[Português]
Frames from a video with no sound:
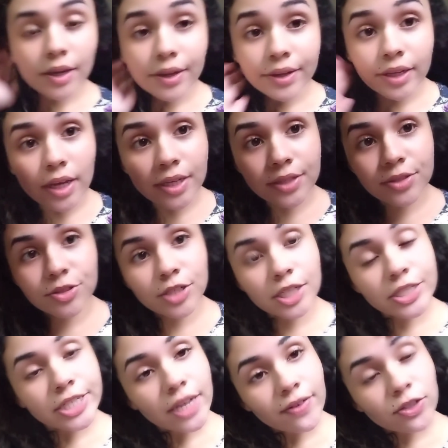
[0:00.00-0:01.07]
E é isso,
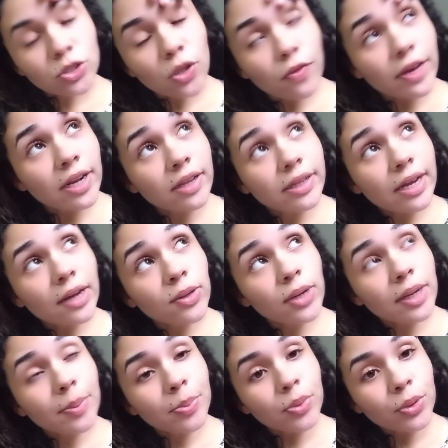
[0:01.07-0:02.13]
gente. Tava chovendo até agora
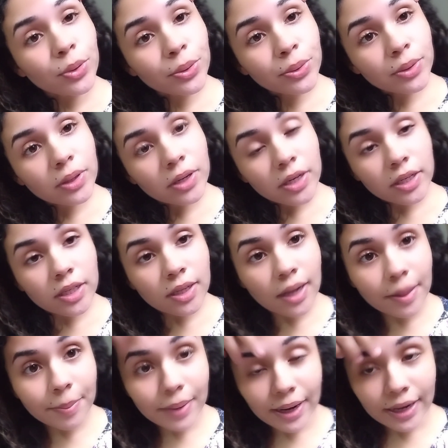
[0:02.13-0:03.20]
há pouco. Agora que deu uma
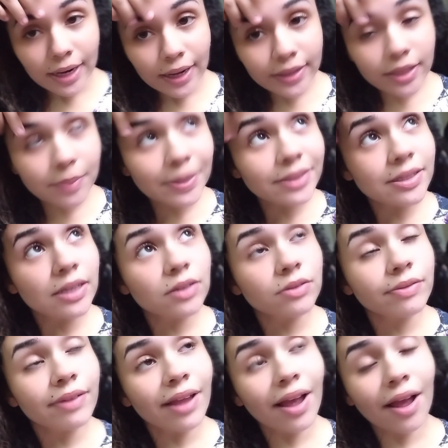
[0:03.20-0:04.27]
parada, mas é,
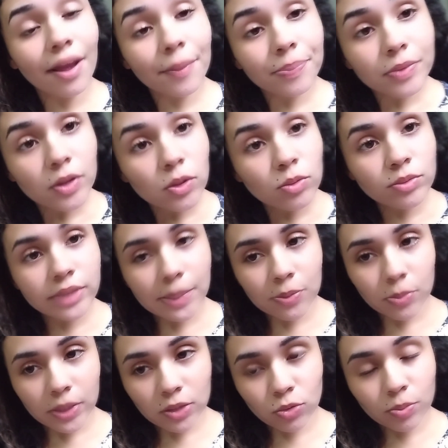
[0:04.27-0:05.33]
tá o tempo
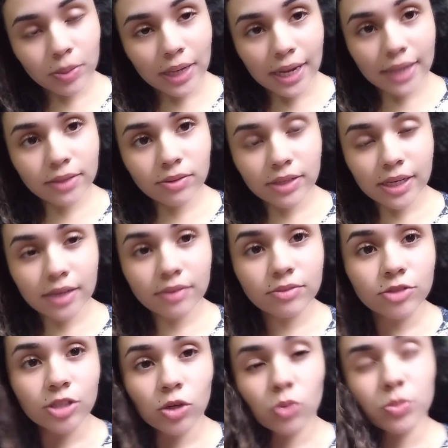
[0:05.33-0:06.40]
meio nublado, né?
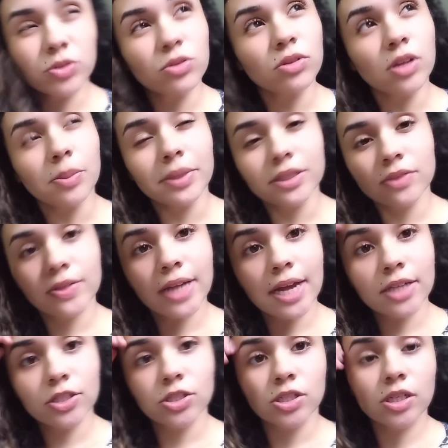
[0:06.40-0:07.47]
Já começou a dar uma
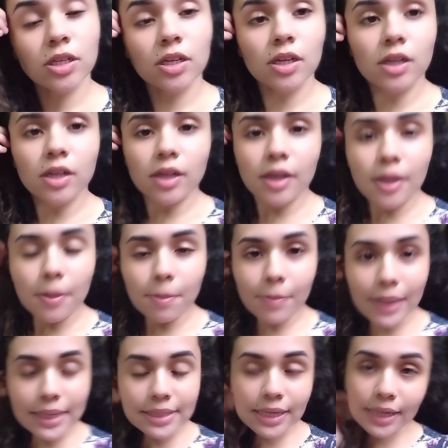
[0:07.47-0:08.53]
esfriadinha.
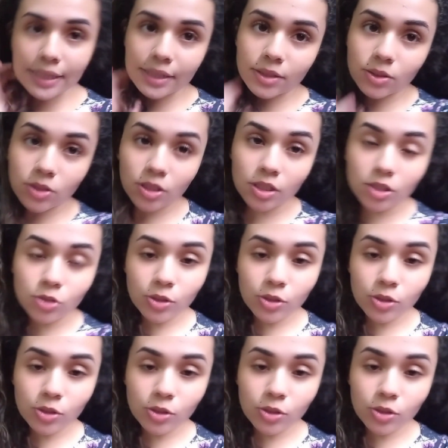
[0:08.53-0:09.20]
Mas é isso, gente.